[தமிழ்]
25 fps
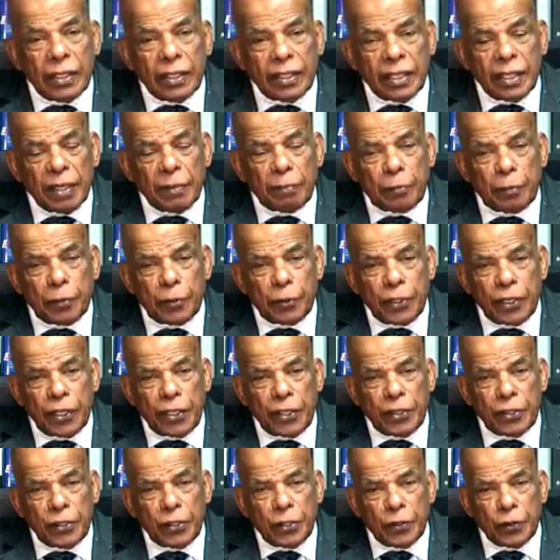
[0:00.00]
இந்த
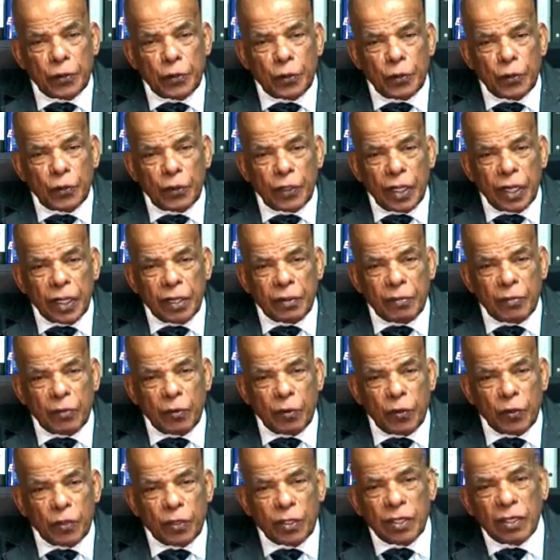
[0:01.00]
புரிந்து
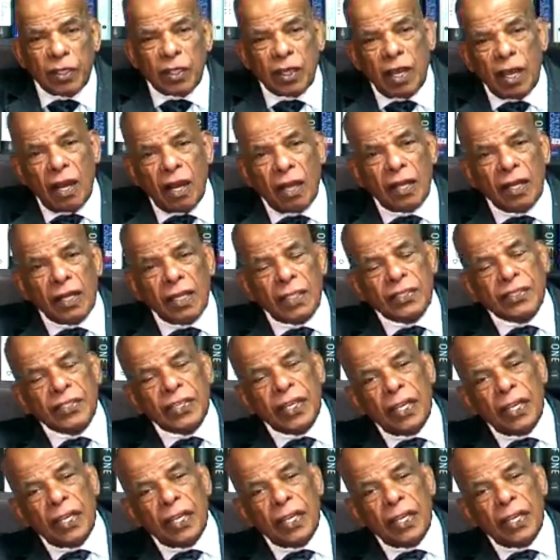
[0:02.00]
உணர்வோடு நாங்கள்